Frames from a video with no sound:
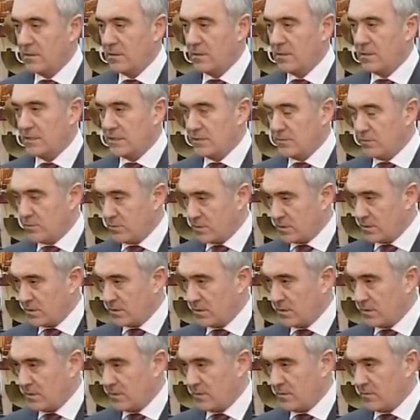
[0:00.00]
И
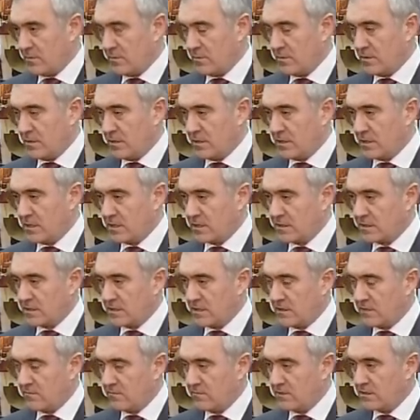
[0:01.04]
сегодня э,
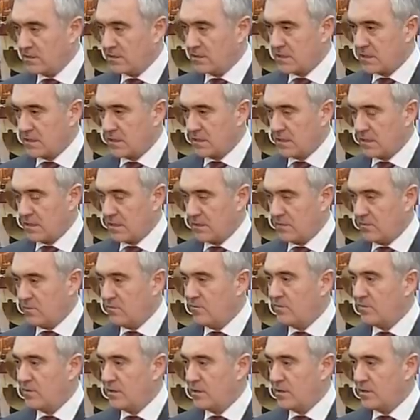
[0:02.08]
китайские инвесторы, они
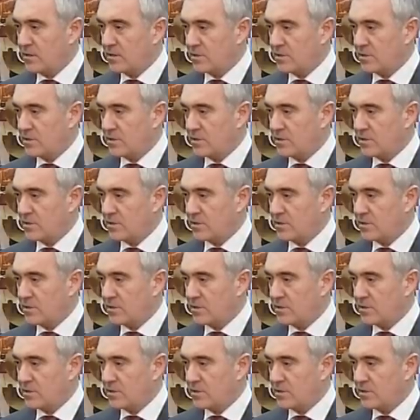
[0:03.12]
увидели,